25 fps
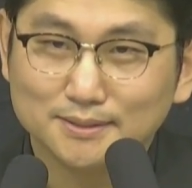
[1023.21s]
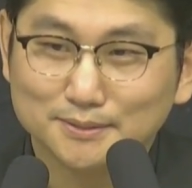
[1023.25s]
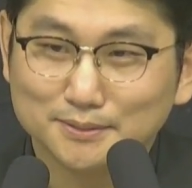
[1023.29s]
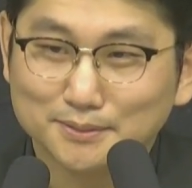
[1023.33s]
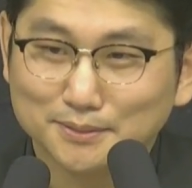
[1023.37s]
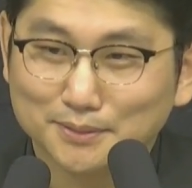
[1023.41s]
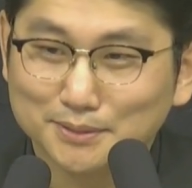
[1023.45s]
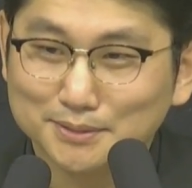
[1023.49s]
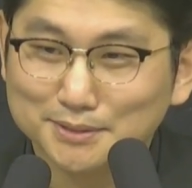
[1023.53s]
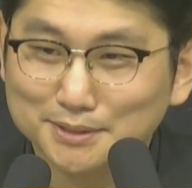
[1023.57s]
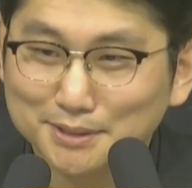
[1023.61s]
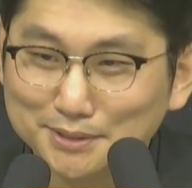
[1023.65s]

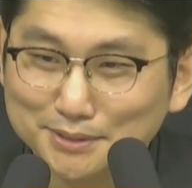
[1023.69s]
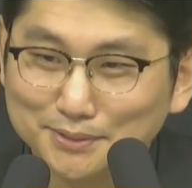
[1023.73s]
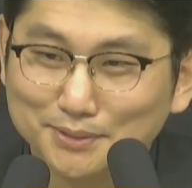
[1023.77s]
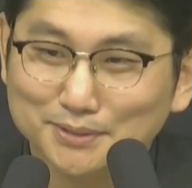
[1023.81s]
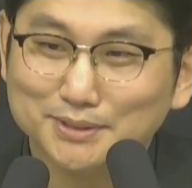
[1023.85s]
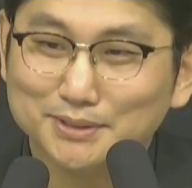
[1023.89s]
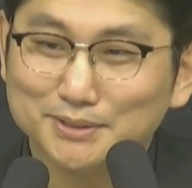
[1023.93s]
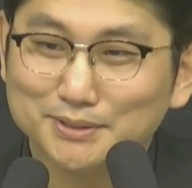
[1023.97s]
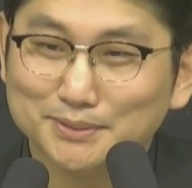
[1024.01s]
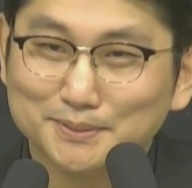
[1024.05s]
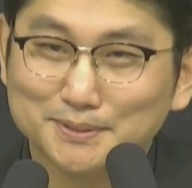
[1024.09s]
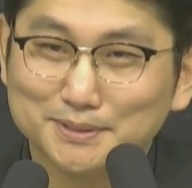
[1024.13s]
어디에
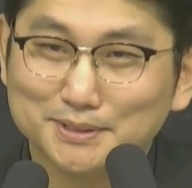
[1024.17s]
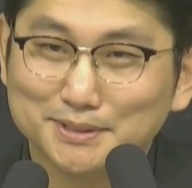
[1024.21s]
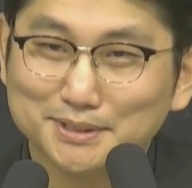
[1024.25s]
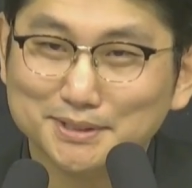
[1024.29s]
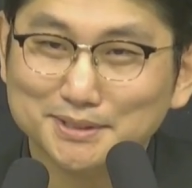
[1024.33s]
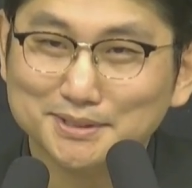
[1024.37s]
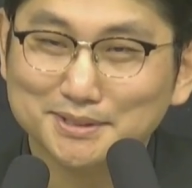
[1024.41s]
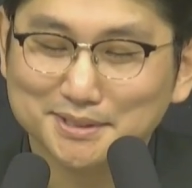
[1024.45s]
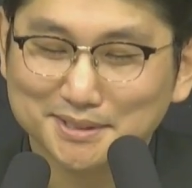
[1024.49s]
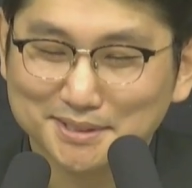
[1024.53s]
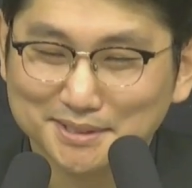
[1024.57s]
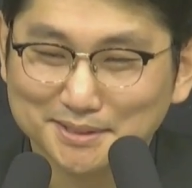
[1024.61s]
걸려 넘어져요?